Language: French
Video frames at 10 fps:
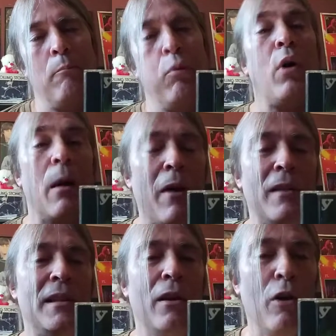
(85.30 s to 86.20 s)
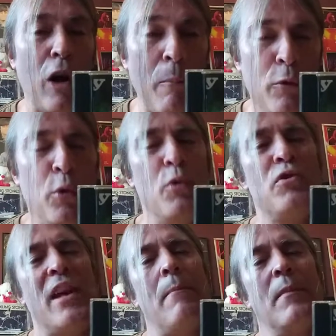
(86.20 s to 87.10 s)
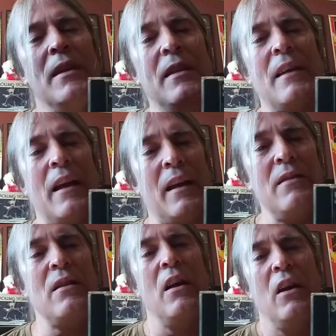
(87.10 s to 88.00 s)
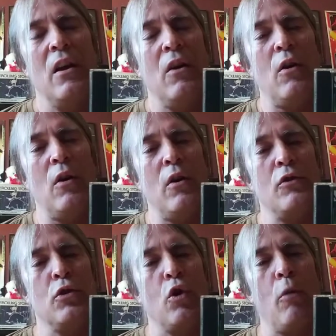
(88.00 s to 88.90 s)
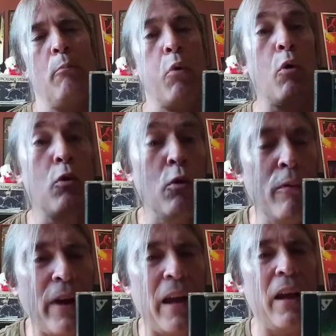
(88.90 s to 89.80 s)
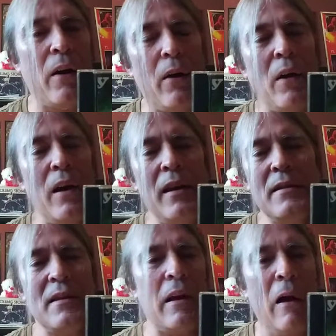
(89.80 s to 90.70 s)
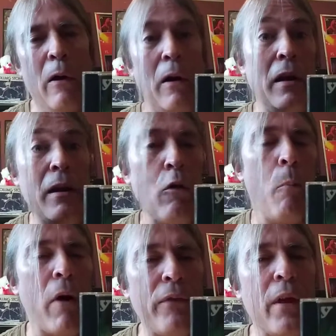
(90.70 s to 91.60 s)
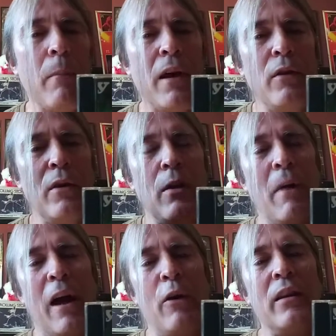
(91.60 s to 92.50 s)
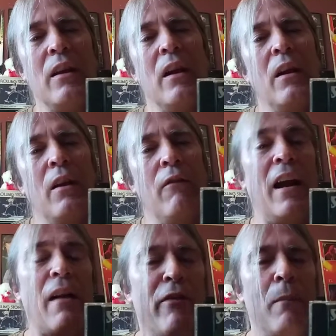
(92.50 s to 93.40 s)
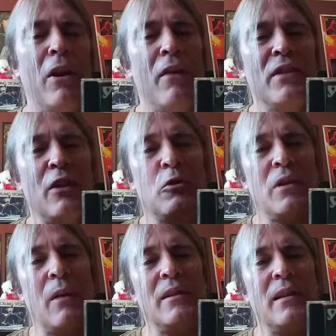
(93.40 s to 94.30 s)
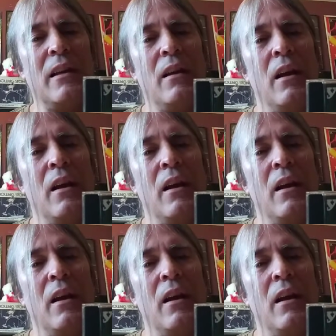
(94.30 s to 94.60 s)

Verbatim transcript: pour commencer comme deuxième guitariste euh, du groupe pour couvrir euh, les erreurs, les comportements de, Barrett vers la fin 1967.